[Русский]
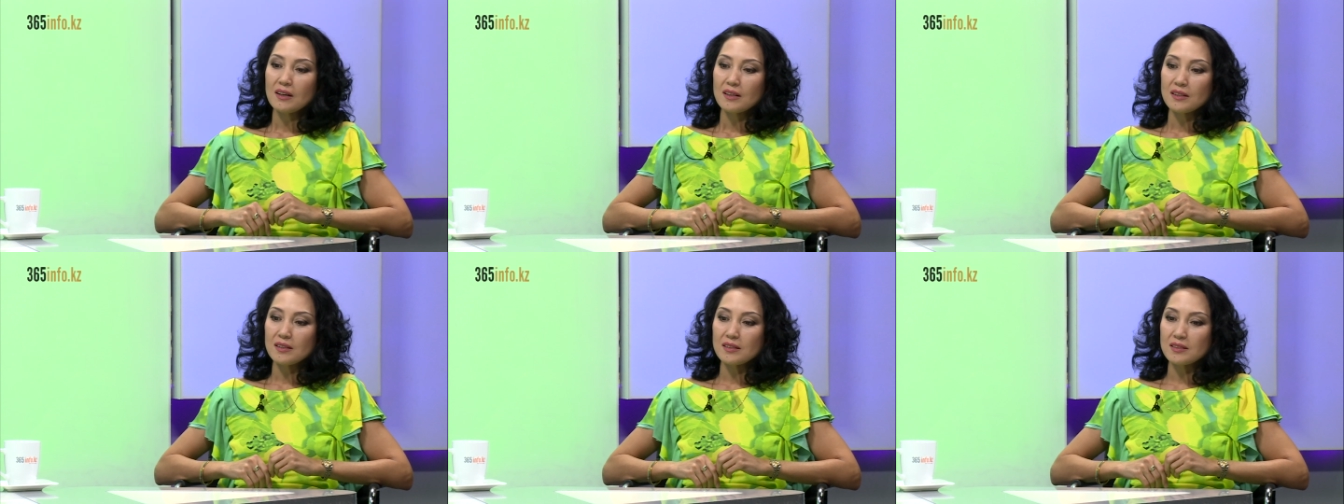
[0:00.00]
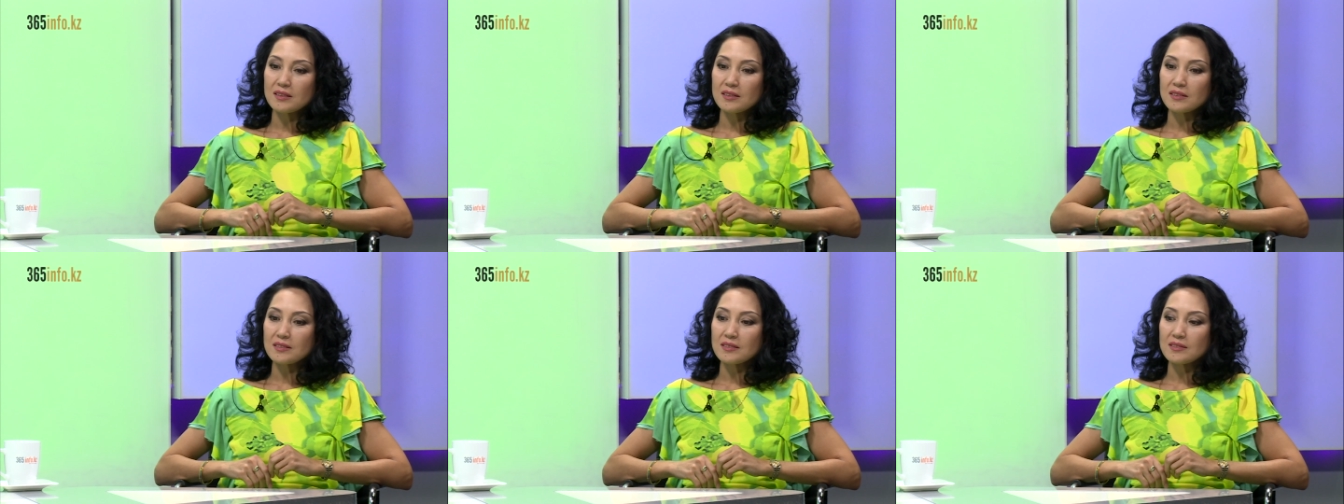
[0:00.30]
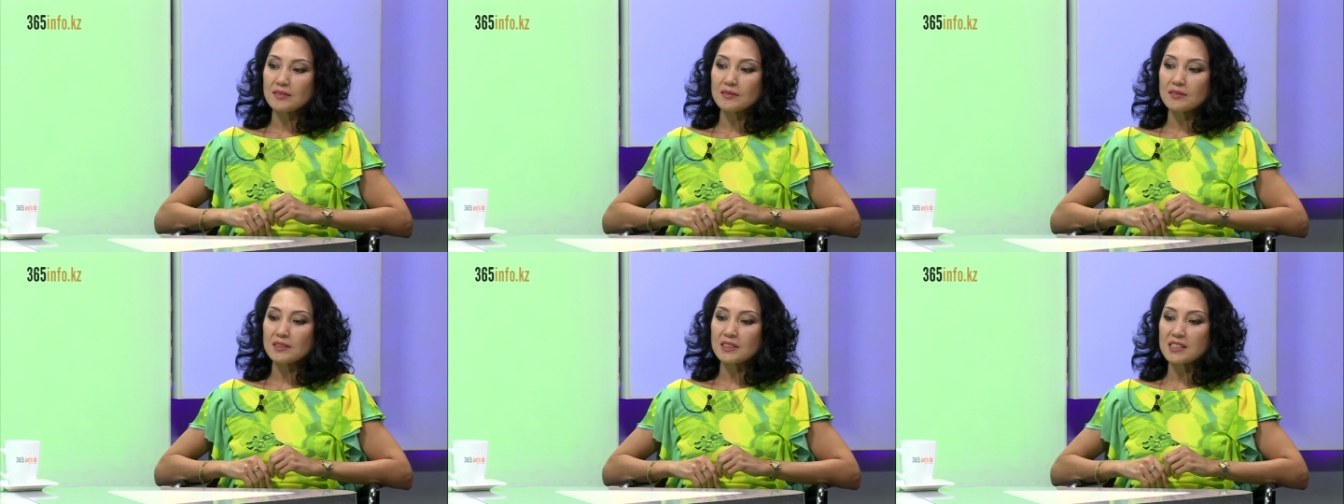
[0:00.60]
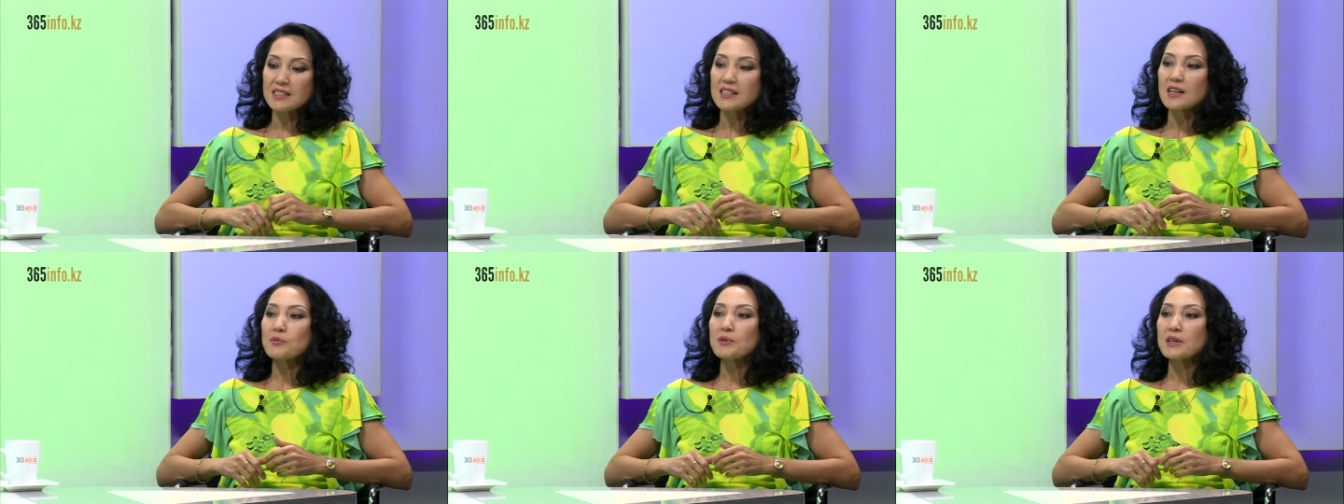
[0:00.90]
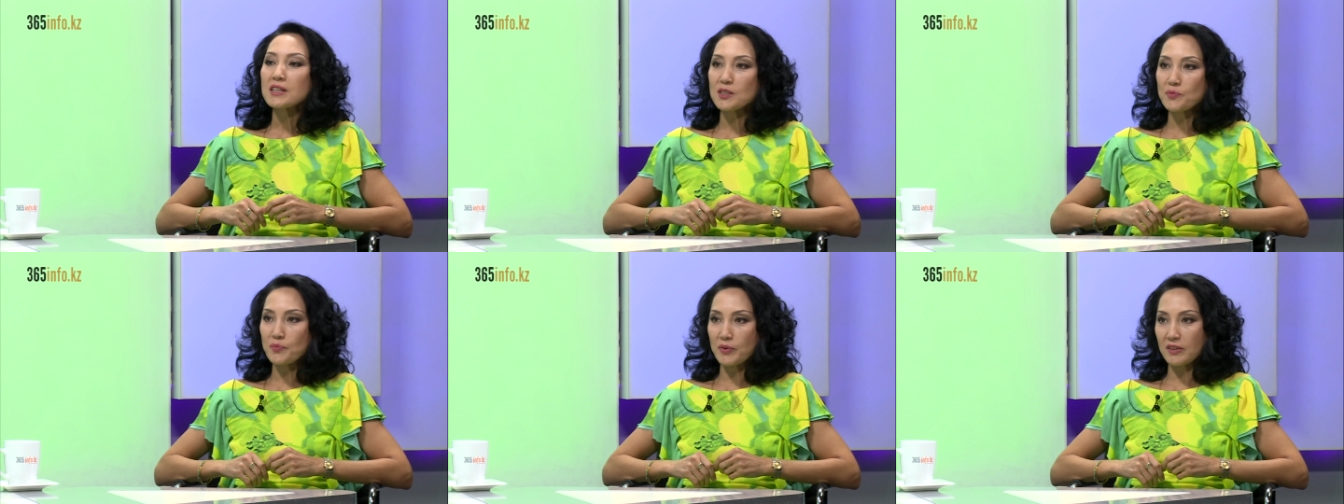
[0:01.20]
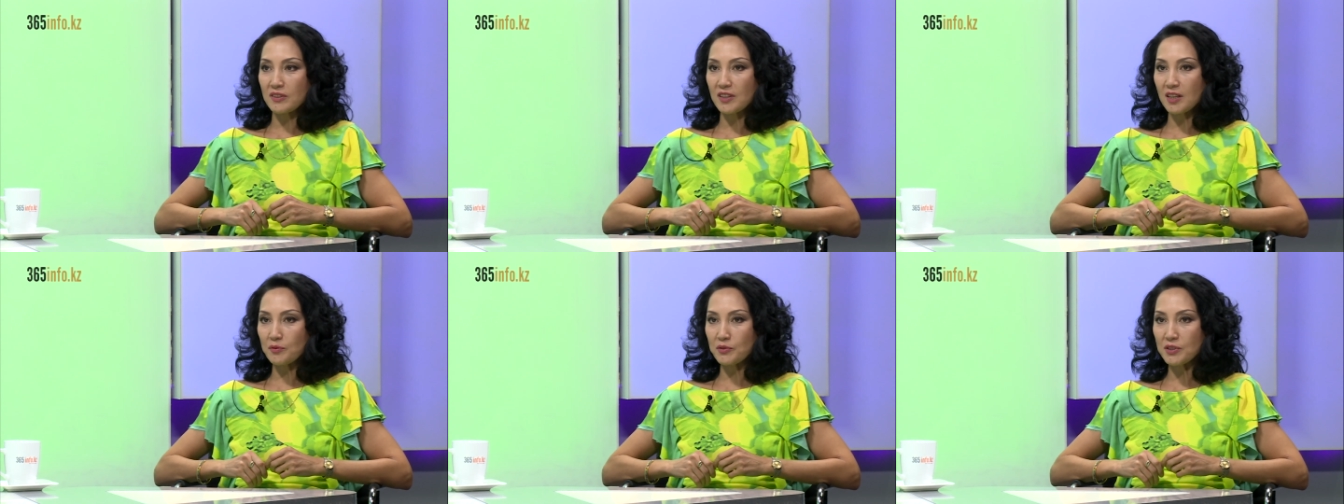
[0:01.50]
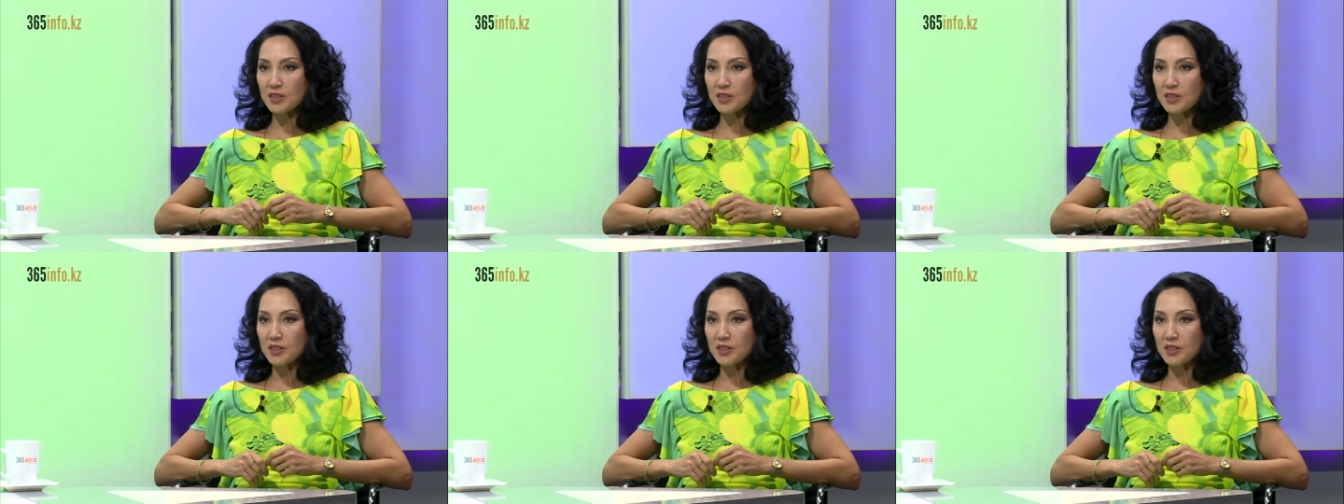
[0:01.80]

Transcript: а, разнообразить программу,